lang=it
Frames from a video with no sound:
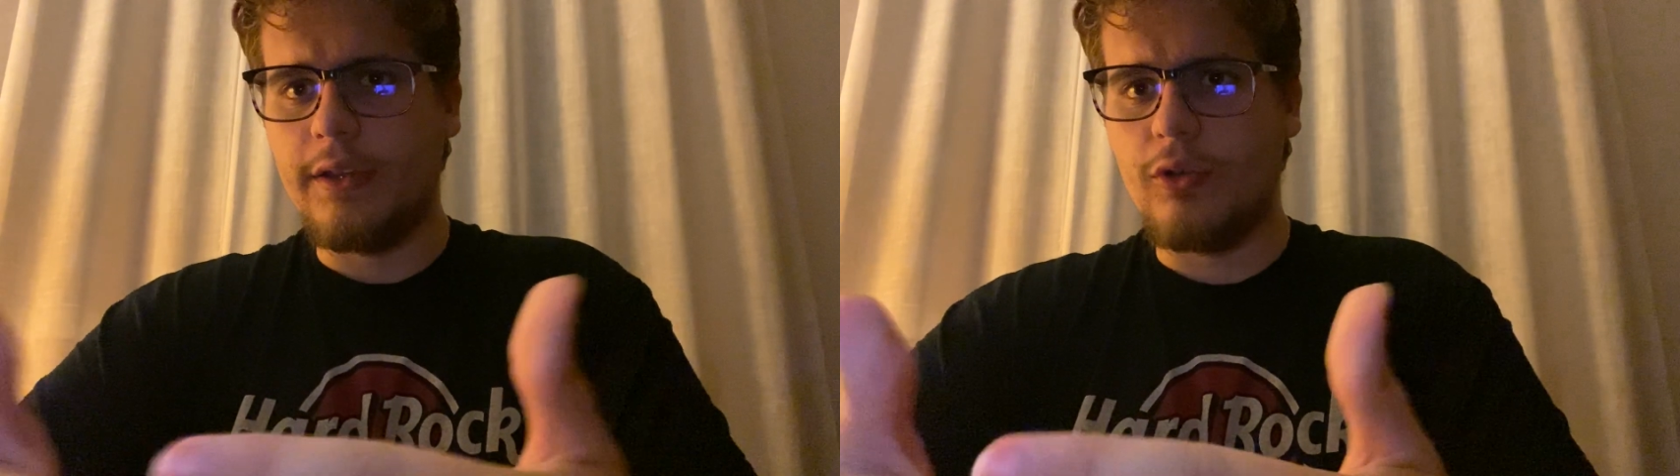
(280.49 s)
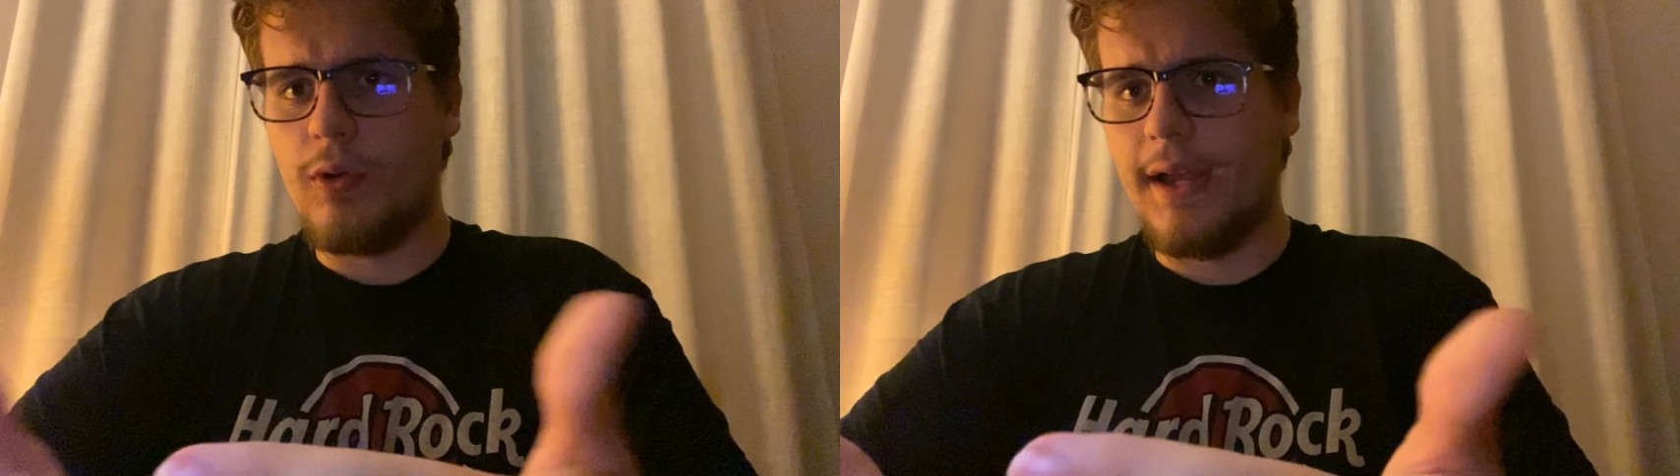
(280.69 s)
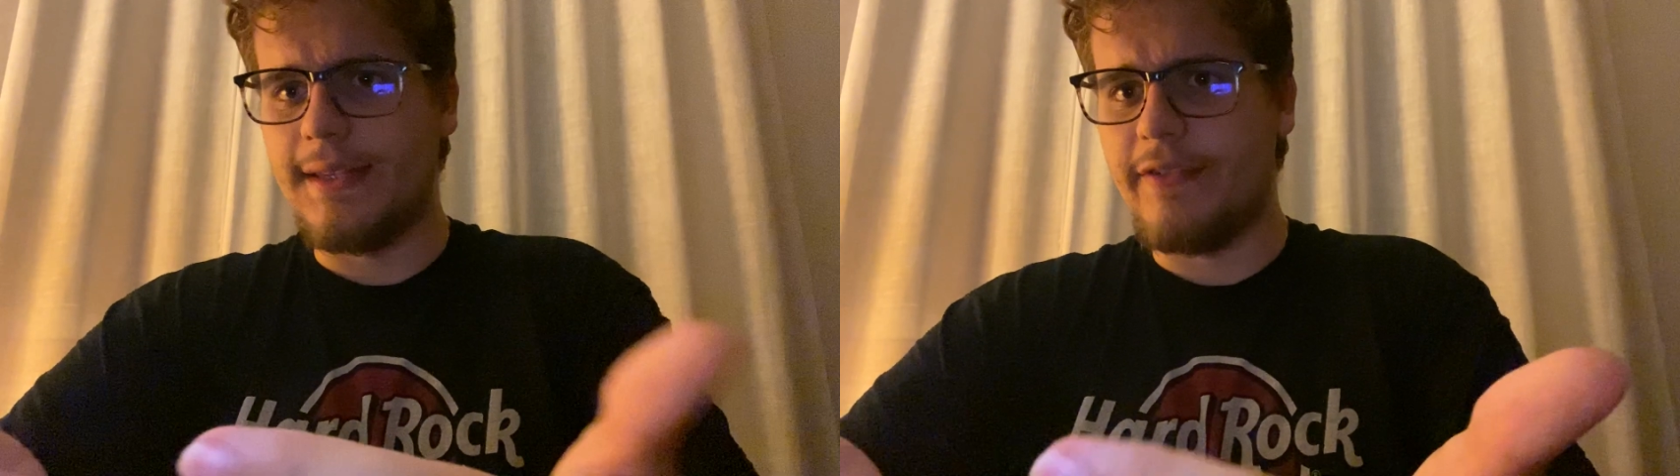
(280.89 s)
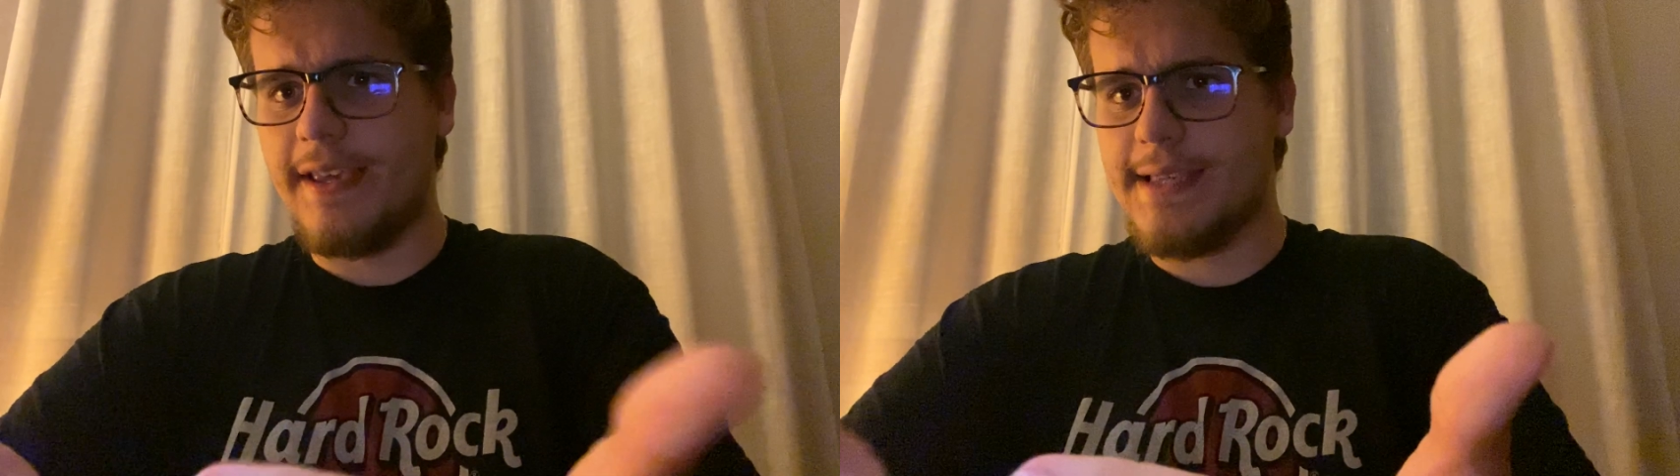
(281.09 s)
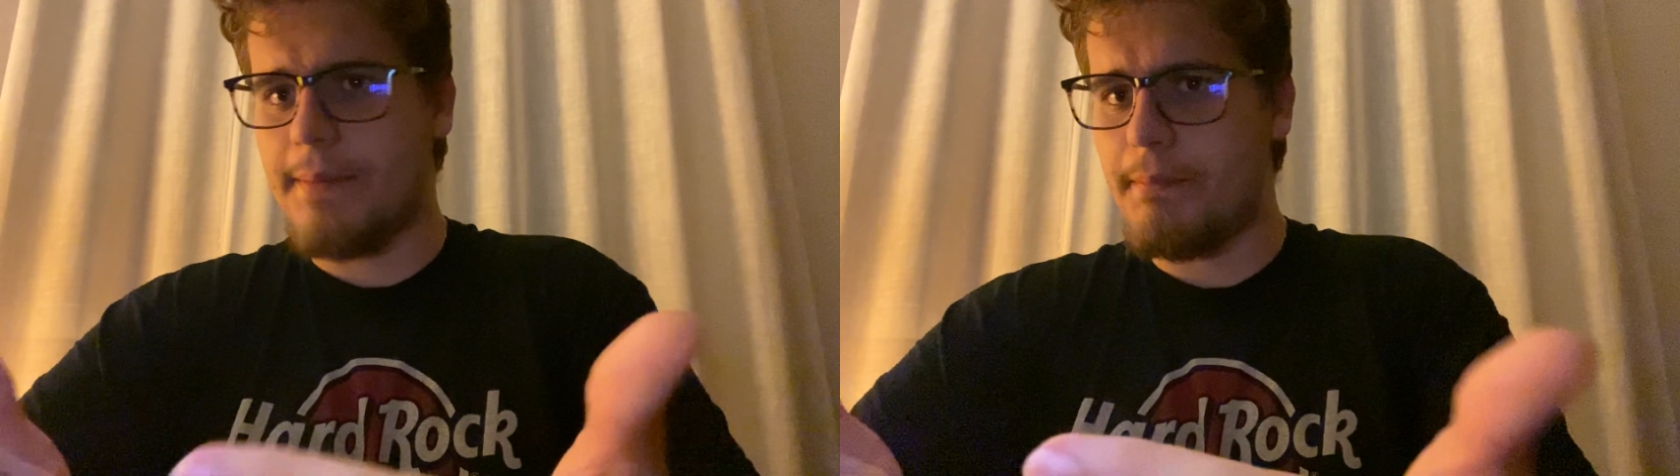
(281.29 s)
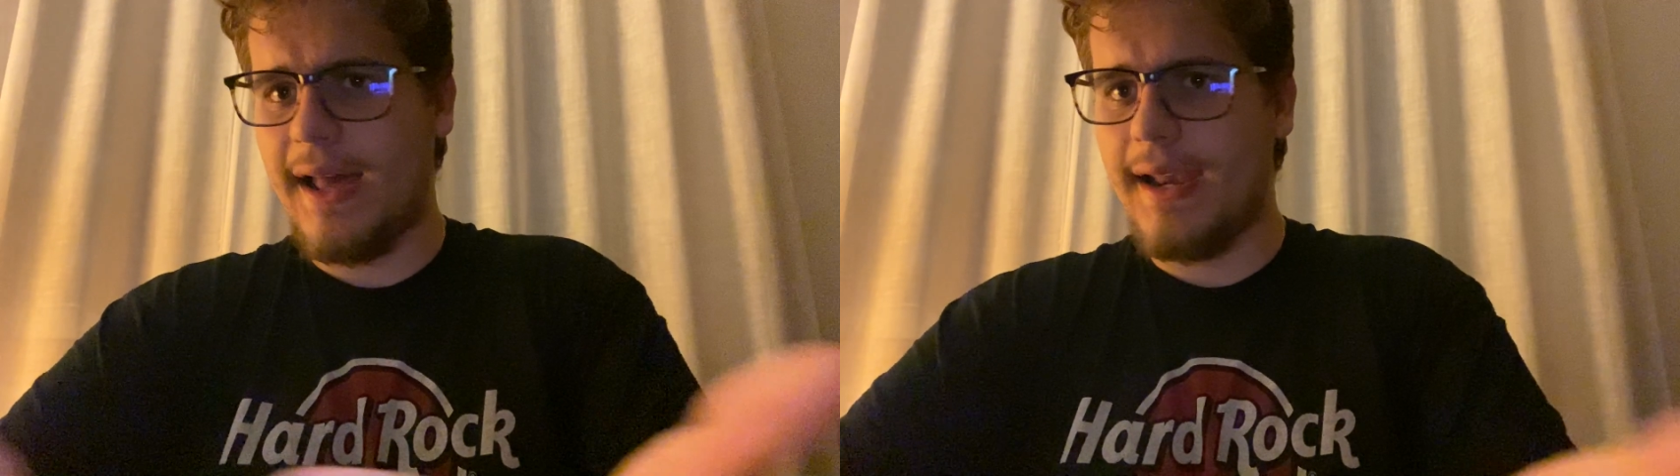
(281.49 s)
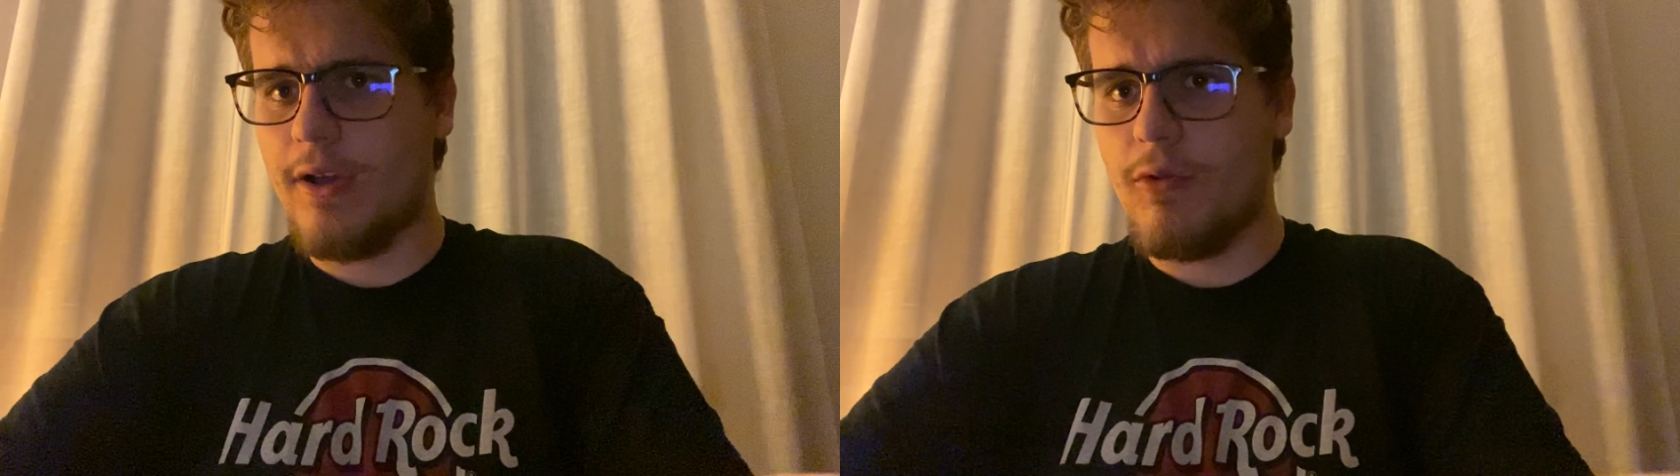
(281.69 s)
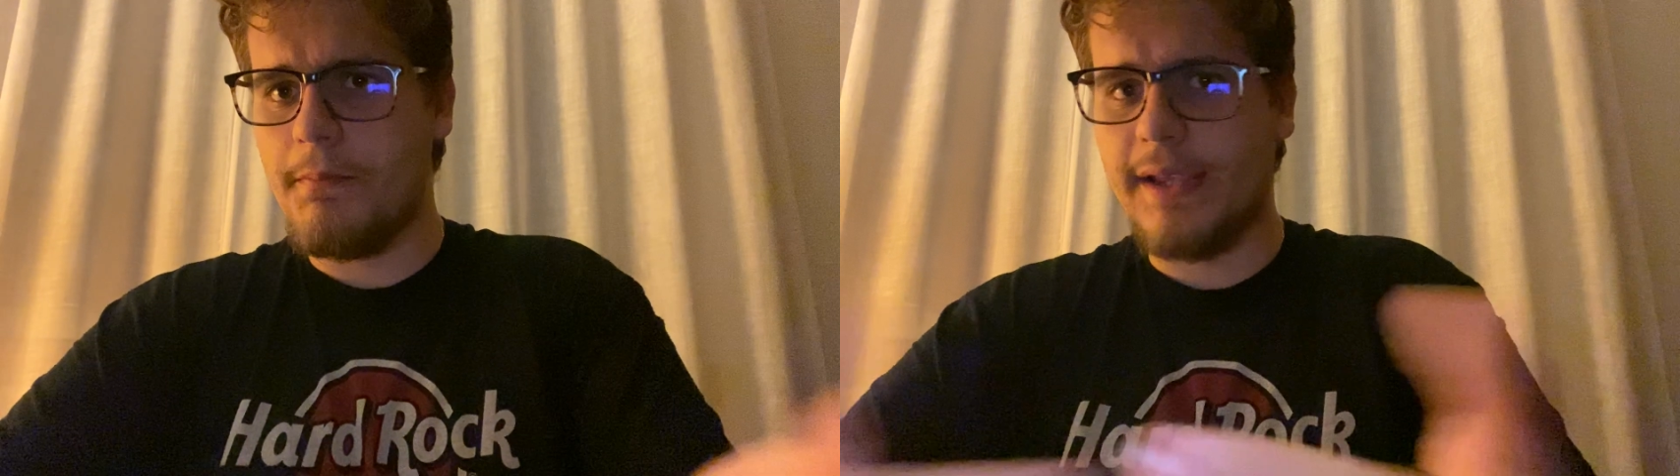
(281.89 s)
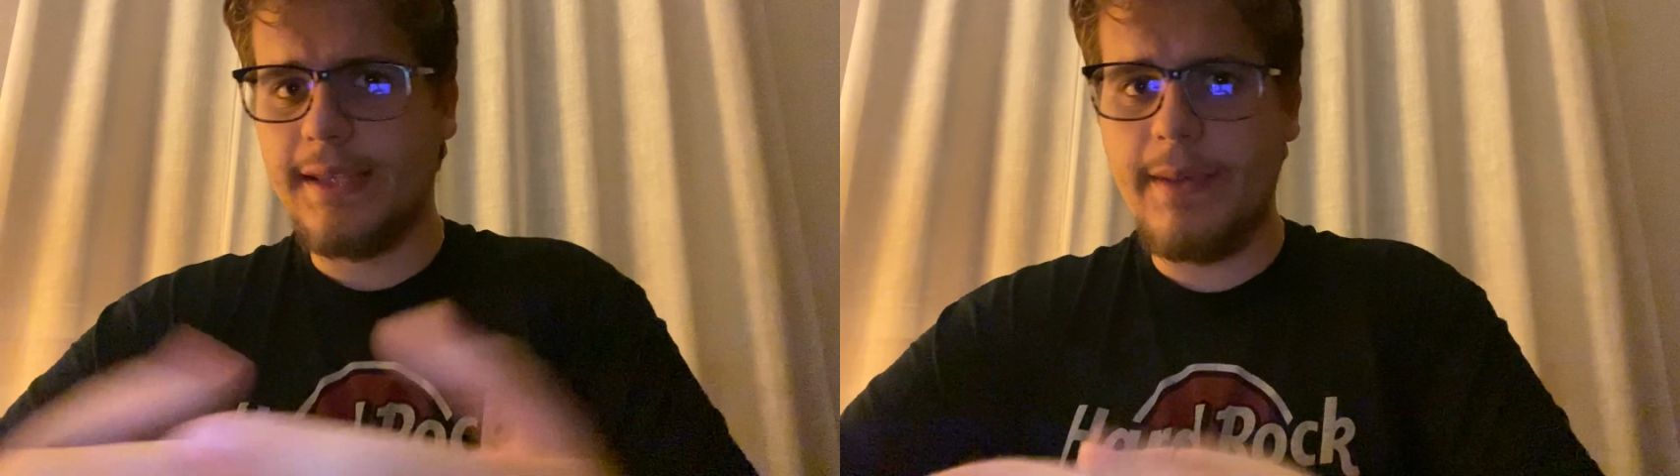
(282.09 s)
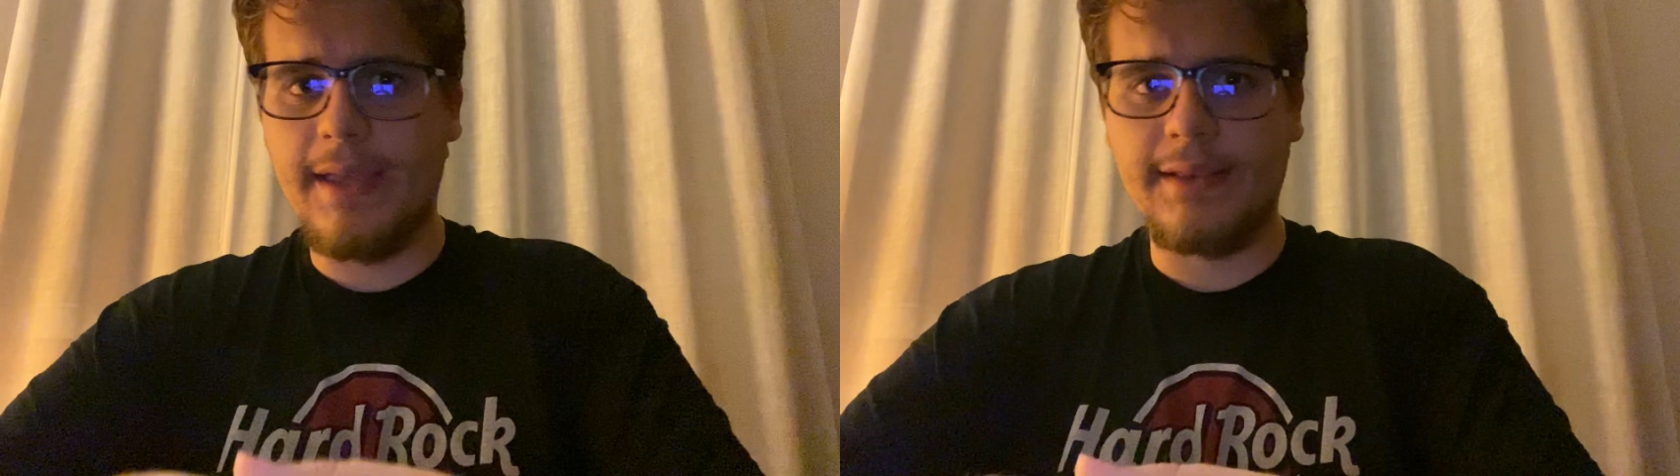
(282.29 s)
in cui la difesa balla
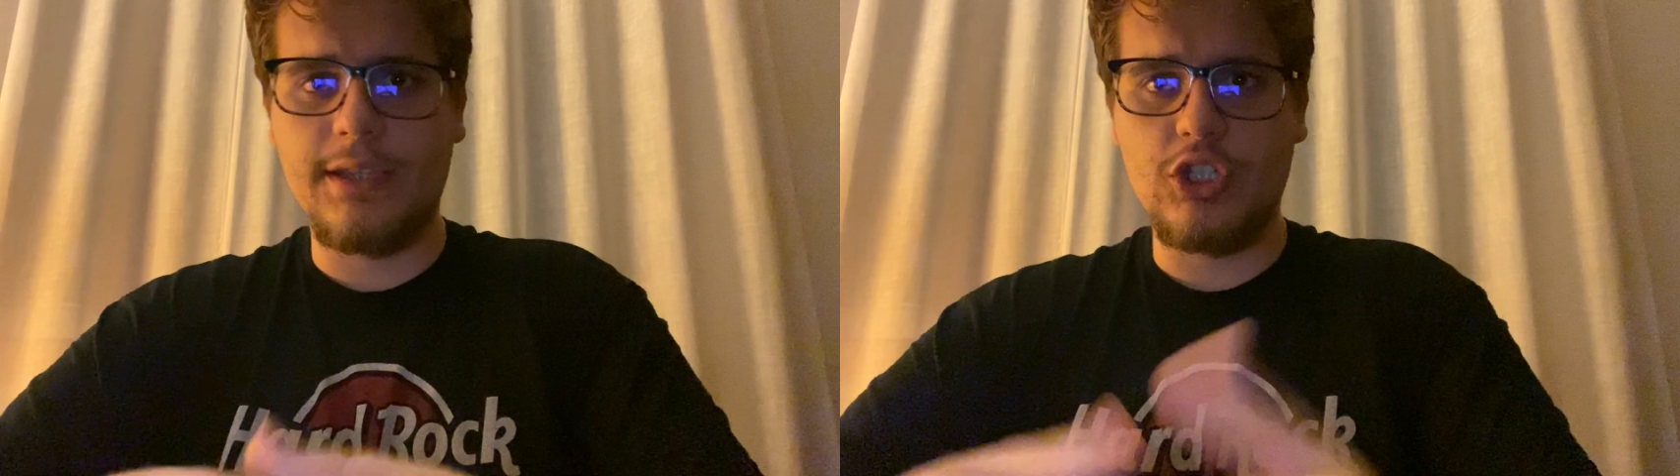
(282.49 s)
completamente,